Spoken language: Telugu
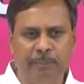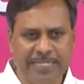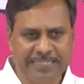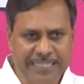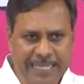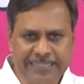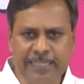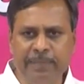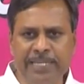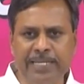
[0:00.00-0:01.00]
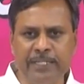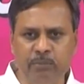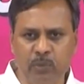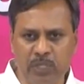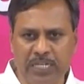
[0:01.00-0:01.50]
మన సాధ్యమయ్యేది
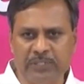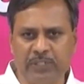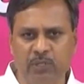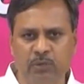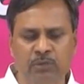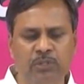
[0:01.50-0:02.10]
మూడు లక్షలు